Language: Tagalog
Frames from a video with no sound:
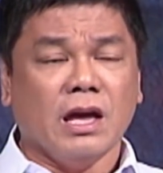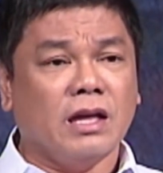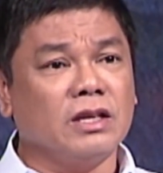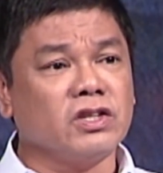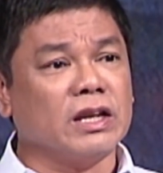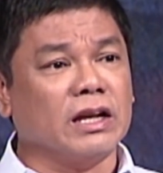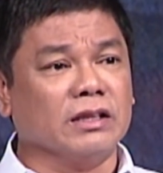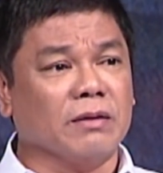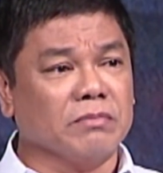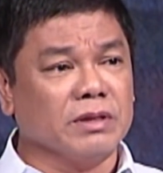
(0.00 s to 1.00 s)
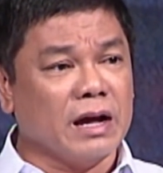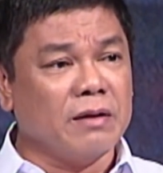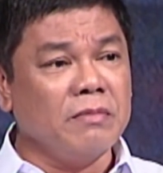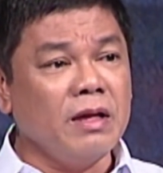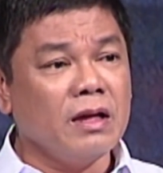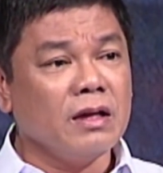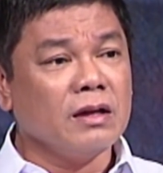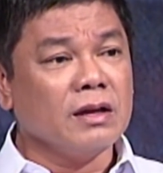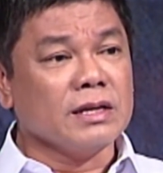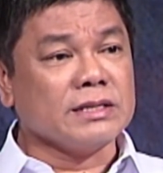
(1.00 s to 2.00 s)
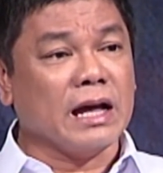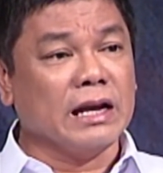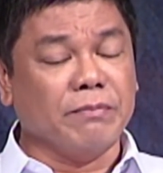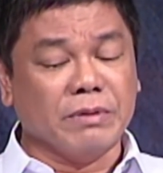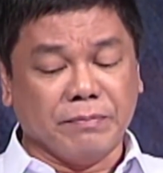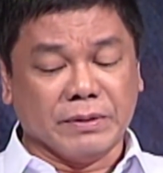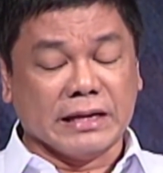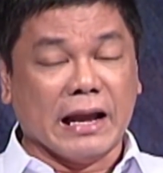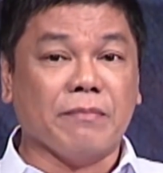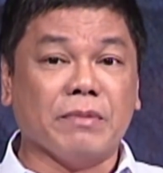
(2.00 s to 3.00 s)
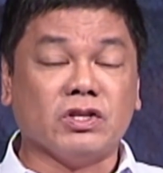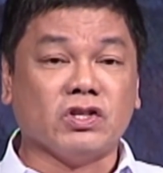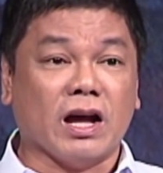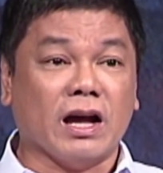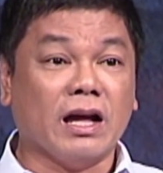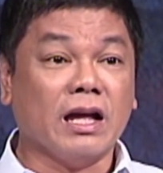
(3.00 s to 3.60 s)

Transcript: Hindi siya nagdamdam, sa halip nagpasalamat siya